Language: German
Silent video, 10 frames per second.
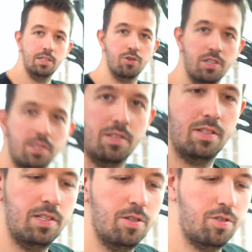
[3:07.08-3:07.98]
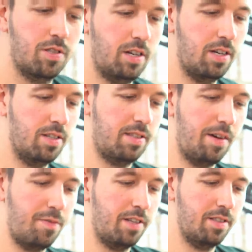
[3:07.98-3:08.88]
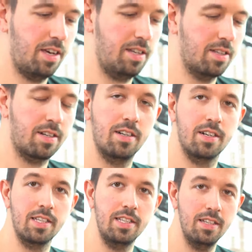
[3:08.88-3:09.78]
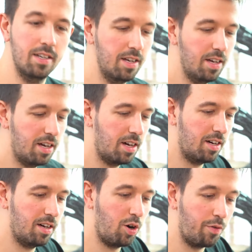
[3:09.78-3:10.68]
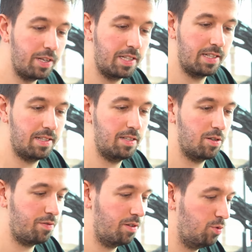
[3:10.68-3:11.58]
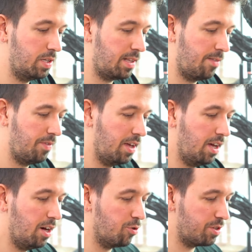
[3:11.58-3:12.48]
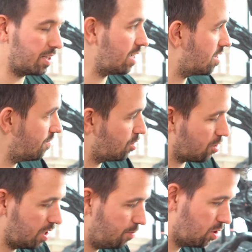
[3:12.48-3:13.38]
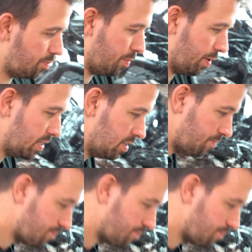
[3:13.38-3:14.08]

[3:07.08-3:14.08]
ist auch, das, ist auch der, der Farn, der in der Galerie äh, aufgesetzt ist auf den Wurzeln. Und ich denke, der wird auch hier wunderbar passen.